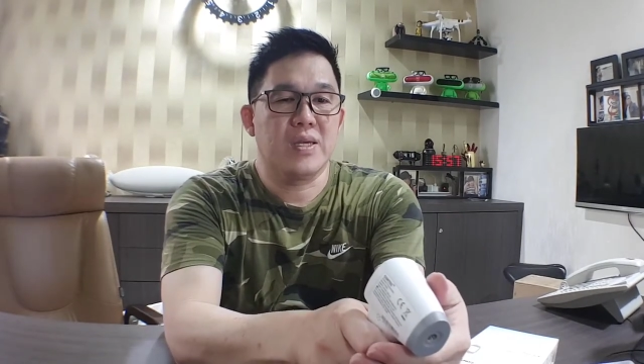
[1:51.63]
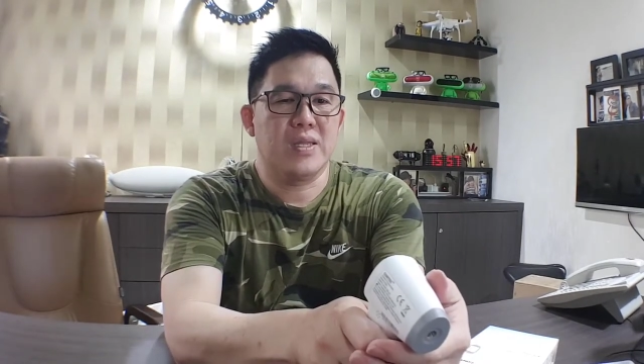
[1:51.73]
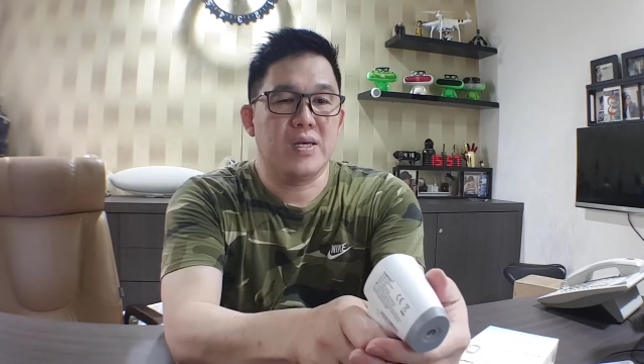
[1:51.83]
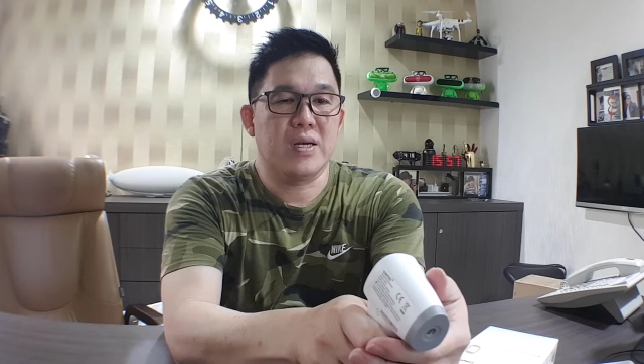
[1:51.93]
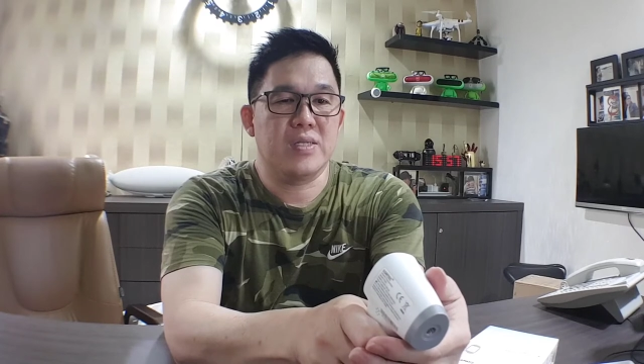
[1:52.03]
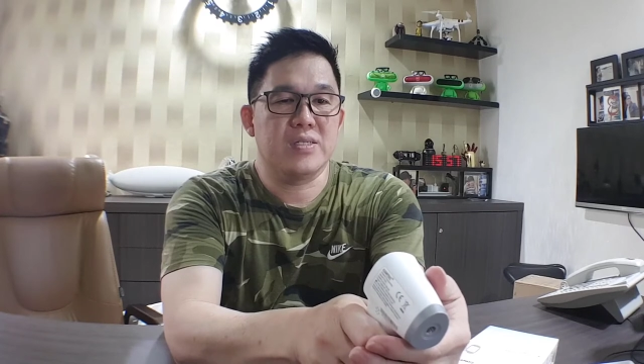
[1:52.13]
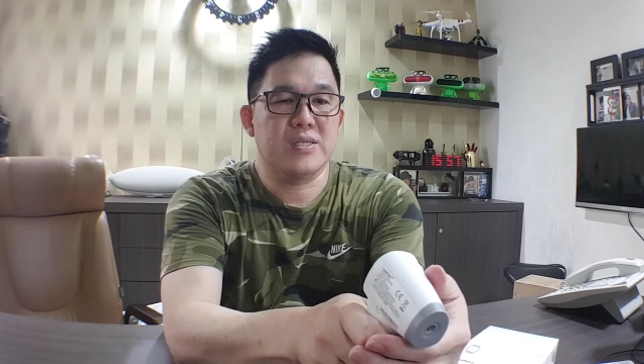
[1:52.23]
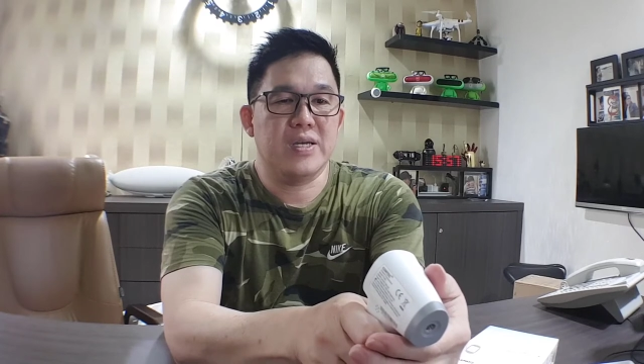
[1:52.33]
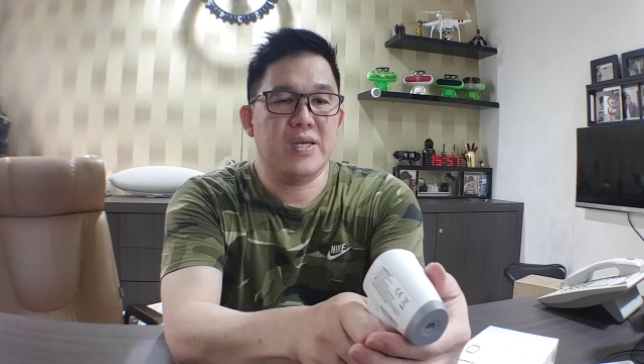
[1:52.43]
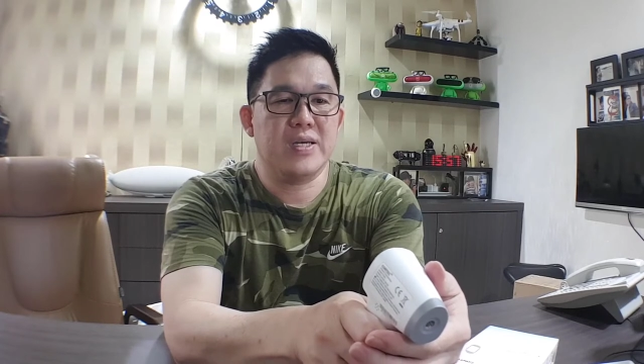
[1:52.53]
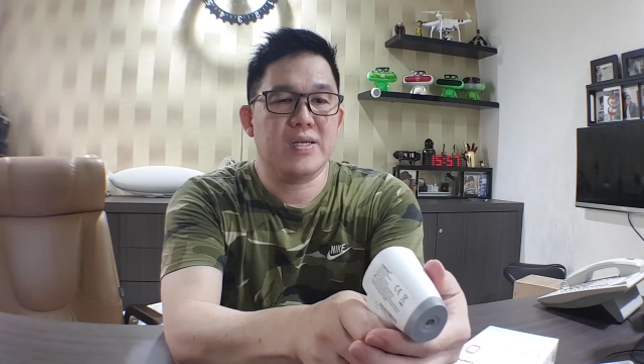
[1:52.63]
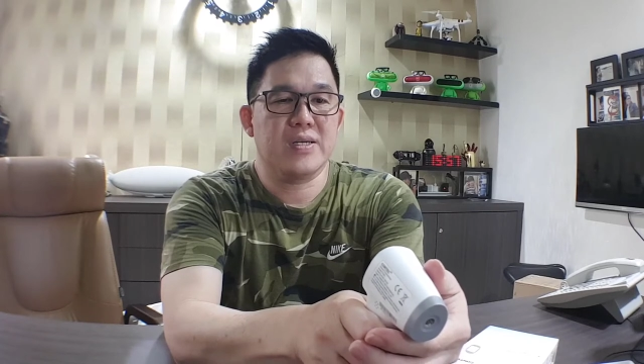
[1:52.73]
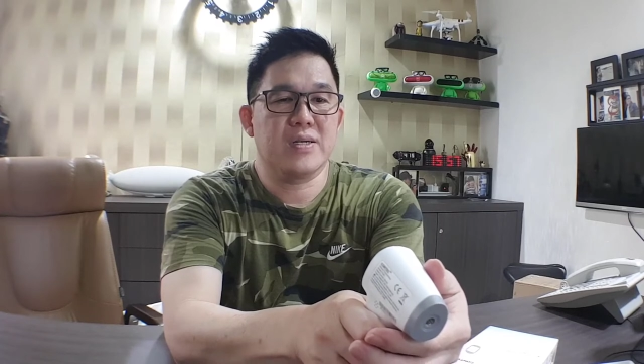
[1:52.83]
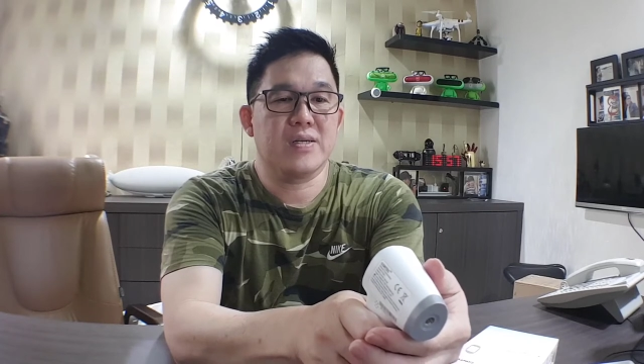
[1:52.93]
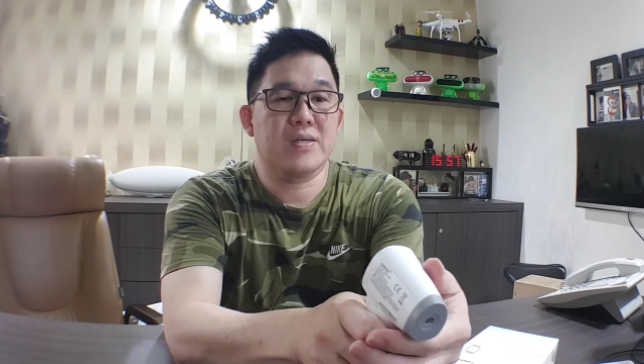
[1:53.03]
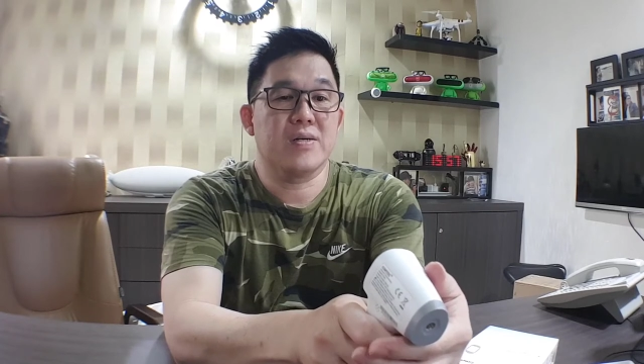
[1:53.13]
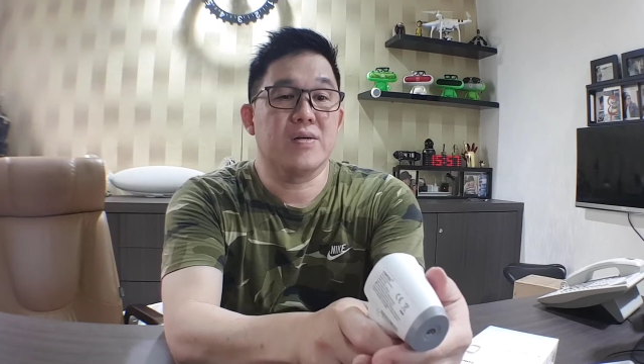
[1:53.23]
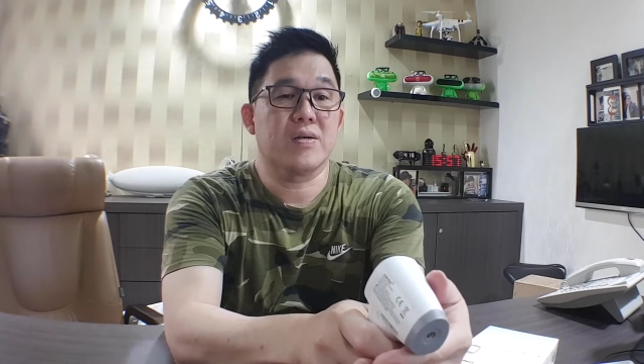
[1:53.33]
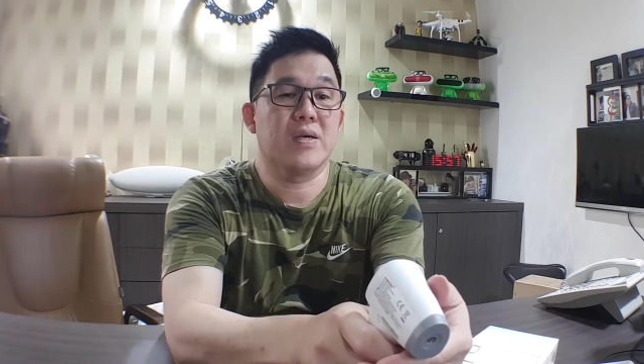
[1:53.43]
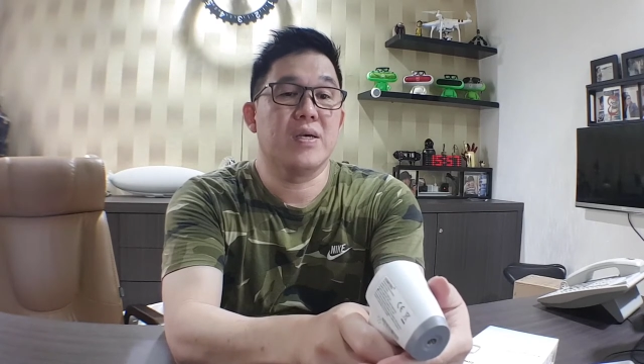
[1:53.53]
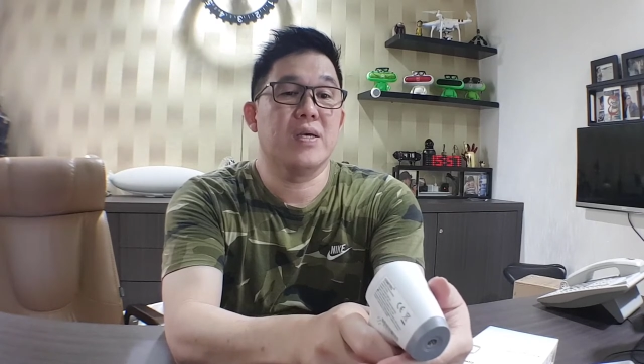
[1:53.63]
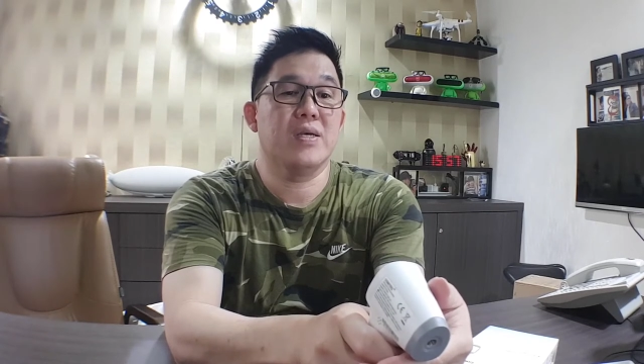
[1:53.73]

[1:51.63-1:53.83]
Kita akan cek. Oke,